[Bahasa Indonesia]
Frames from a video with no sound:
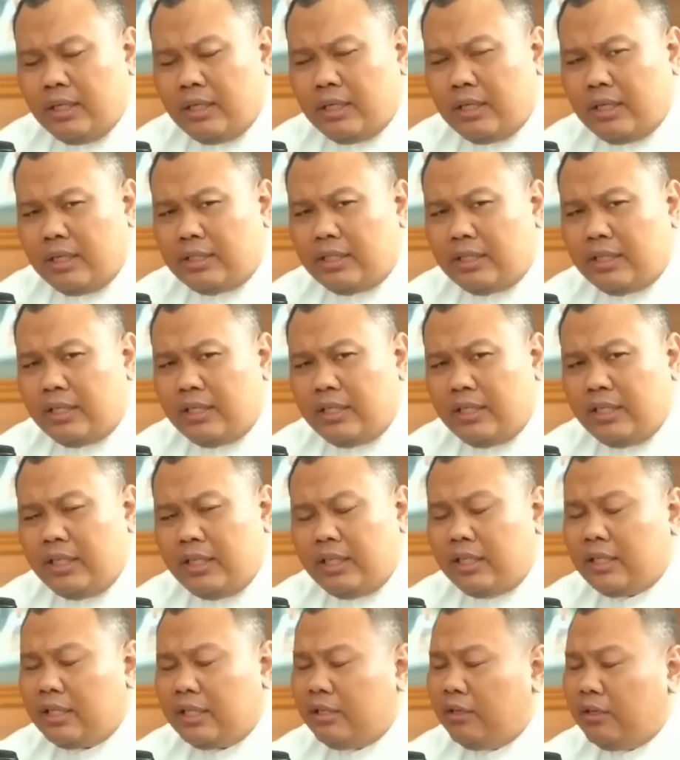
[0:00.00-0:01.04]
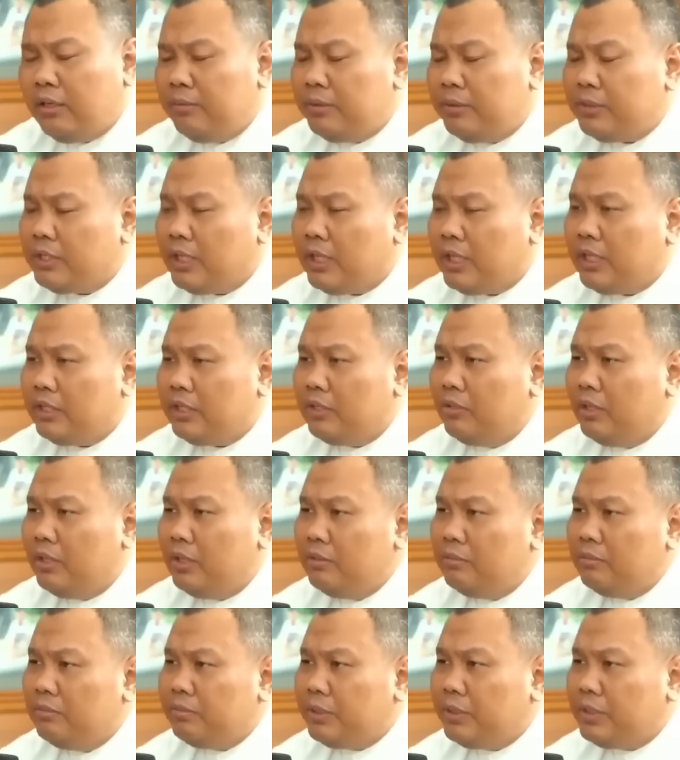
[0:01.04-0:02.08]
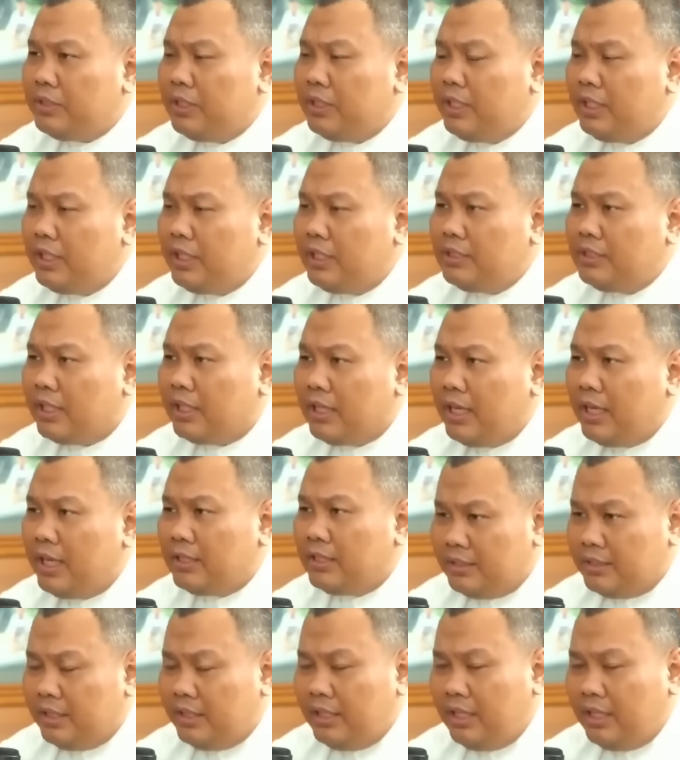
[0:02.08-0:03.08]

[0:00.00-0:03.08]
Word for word: kriteria yang diinginkan oleh masyarakat itu kan presiden yang cerdas.